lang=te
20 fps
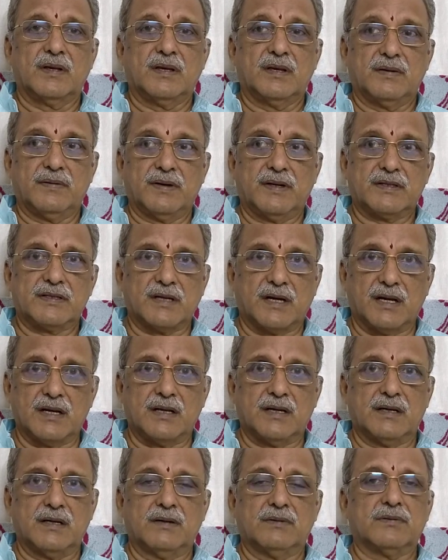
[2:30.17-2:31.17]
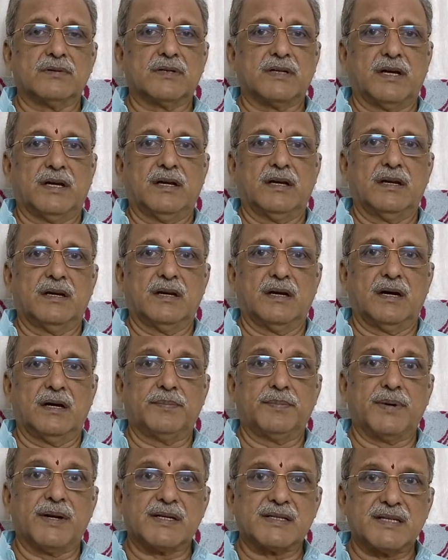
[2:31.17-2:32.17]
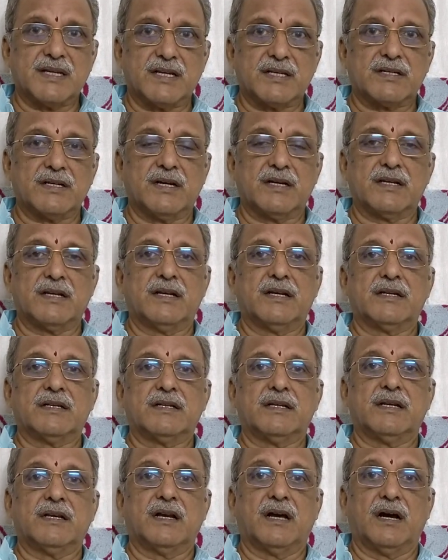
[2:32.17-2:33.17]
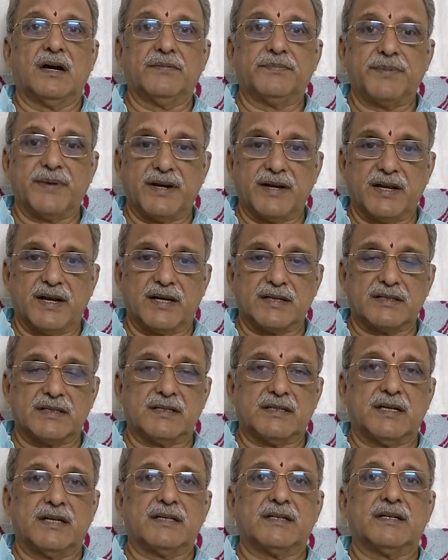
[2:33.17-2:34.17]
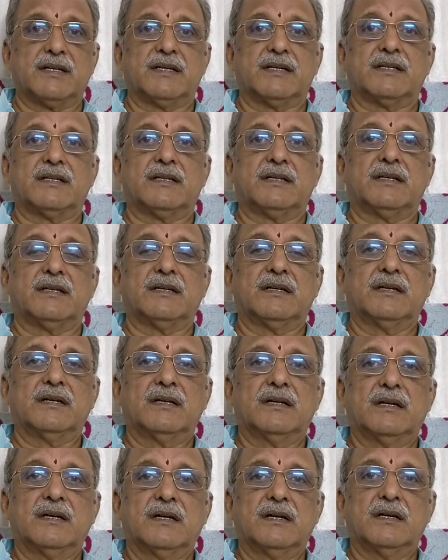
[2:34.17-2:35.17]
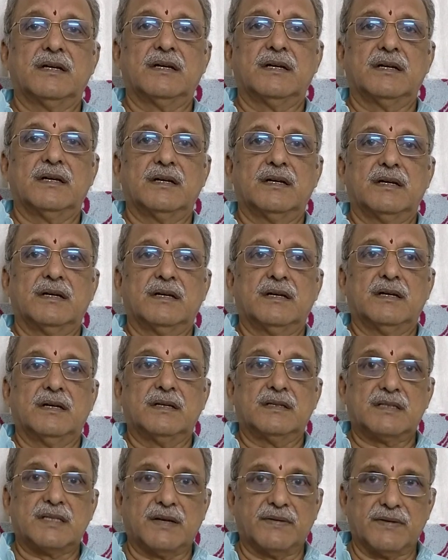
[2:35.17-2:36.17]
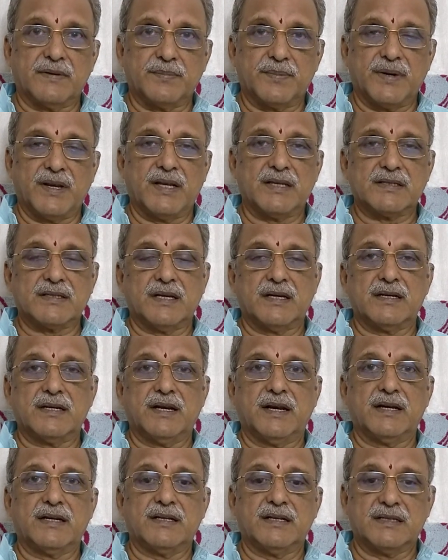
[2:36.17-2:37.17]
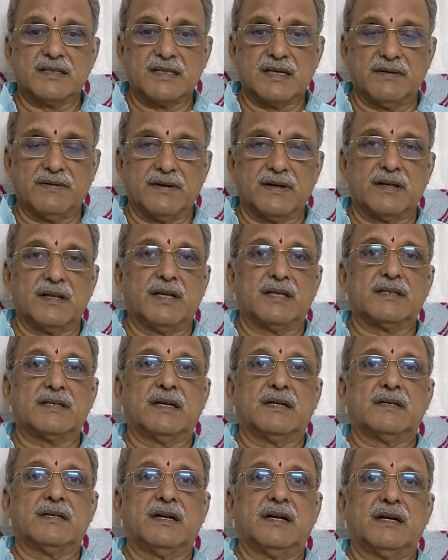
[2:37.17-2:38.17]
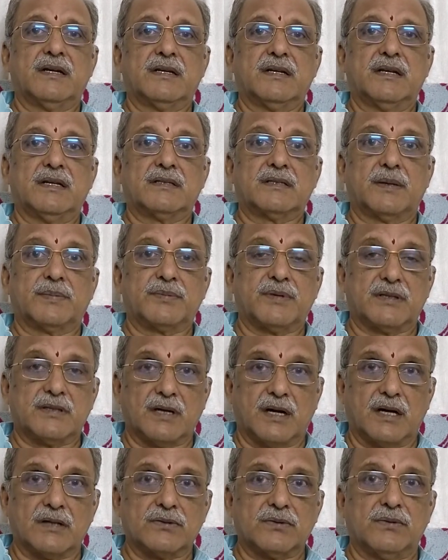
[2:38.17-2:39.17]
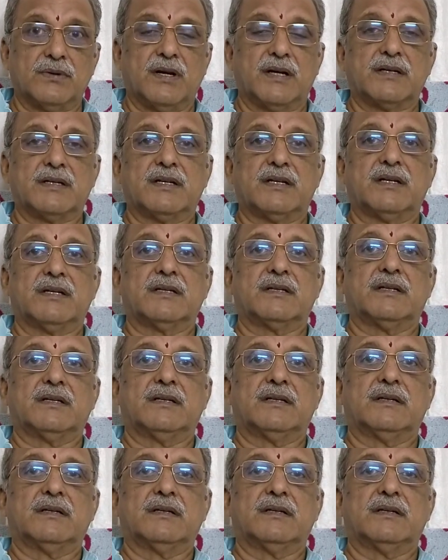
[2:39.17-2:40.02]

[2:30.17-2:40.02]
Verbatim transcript: ఇవన్నీ చాలా ఉంటాయి లా ఆఫ్ పల్సేషన్ అంటే ఏంటి లా ఆఫ్ పిరియాసిటీ అంటే ఏంటి సెవెన్ ప్లేన్స్ అంటే ఏంటి సెవెన్ రేస్ అంటే ఏంటి సప్త ధాతువులు అంటే ఏంటి